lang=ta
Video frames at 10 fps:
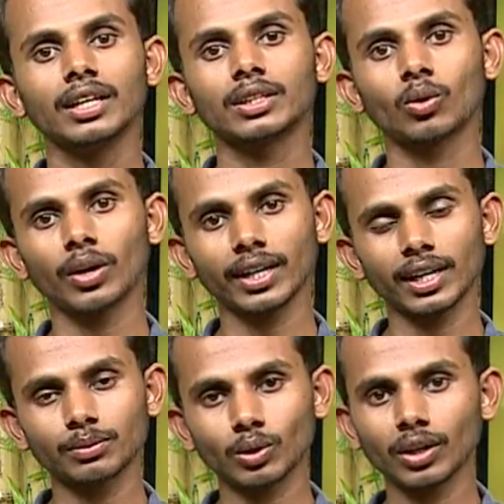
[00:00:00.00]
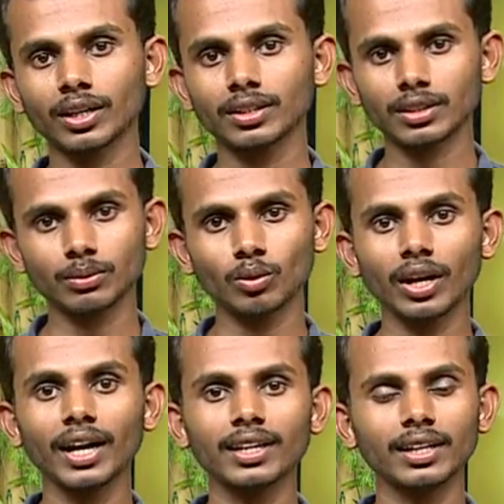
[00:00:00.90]
இந்த கோடைக்காலம் தொடங்குறதுக்கு
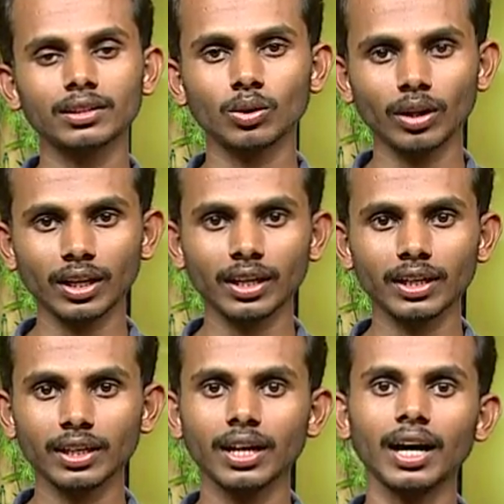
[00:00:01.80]
முன்னாடி இல்லை தொடங்கின